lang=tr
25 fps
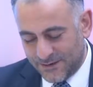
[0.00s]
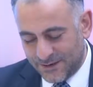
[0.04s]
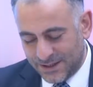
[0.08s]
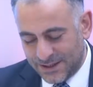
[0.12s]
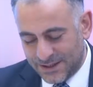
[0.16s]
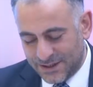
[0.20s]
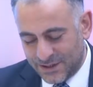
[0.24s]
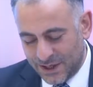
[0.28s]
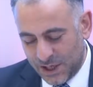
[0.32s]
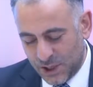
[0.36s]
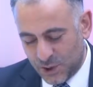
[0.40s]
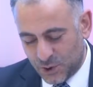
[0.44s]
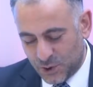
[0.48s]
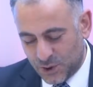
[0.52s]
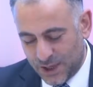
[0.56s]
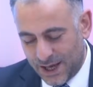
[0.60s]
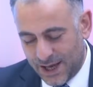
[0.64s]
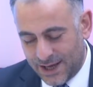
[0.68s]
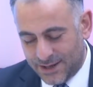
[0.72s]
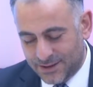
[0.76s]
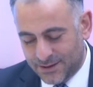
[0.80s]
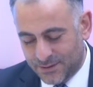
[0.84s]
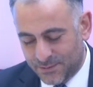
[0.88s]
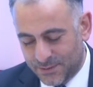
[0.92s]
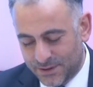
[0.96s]

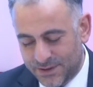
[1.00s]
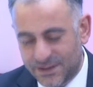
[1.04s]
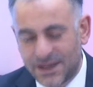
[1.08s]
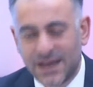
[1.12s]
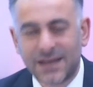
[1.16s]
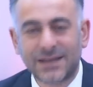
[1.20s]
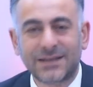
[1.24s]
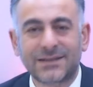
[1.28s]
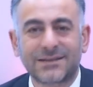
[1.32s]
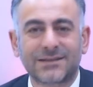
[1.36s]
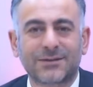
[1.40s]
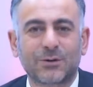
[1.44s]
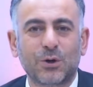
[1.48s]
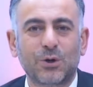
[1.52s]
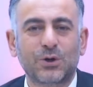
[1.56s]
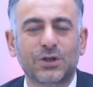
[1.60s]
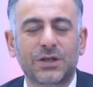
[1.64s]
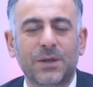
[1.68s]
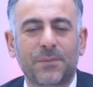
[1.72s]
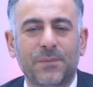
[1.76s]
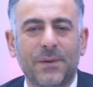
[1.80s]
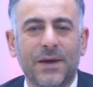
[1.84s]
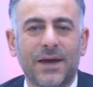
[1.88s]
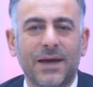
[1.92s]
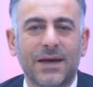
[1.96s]
seyirciler, bizler
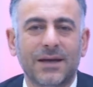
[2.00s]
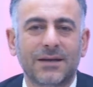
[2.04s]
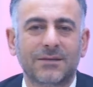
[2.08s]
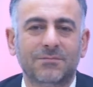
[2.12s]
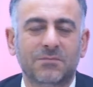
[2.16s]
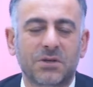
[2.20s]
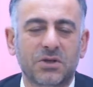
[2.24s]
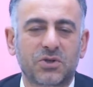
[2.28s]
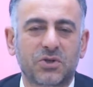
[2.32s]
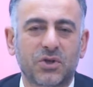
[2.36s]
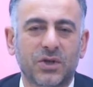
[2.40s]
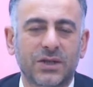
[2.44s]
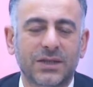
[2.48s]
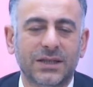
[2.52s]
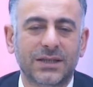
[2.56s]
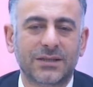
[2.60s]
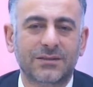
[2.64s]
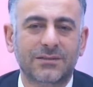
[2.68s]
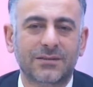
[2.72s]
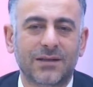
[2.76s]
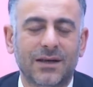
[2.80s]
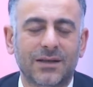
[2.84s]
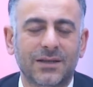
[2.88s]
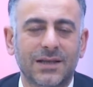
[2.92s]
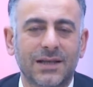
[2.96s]
Göztepe maçının
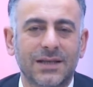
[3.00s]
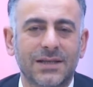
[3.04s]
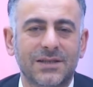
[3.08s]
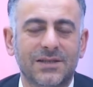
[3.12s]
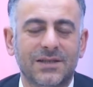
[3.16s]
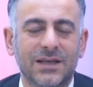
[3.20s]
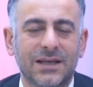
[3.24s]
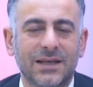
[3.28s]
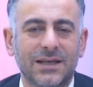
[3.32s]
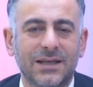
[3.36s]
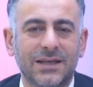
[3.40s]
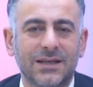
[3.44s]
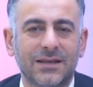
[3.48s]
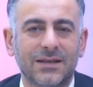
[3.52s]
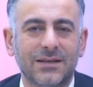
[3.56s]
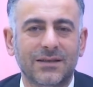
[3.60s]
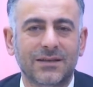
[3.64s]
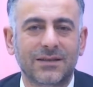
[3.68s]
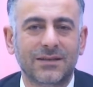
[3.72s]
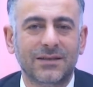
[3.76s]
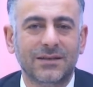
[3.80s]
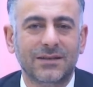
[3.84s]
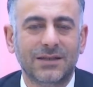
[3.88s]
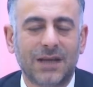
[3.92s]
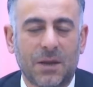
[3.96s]
analizini
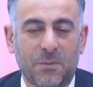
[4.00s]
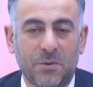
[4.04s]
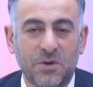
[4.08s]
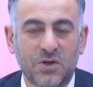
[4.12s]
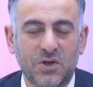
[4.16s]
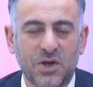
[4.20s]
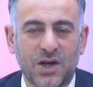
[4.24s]
yapacağız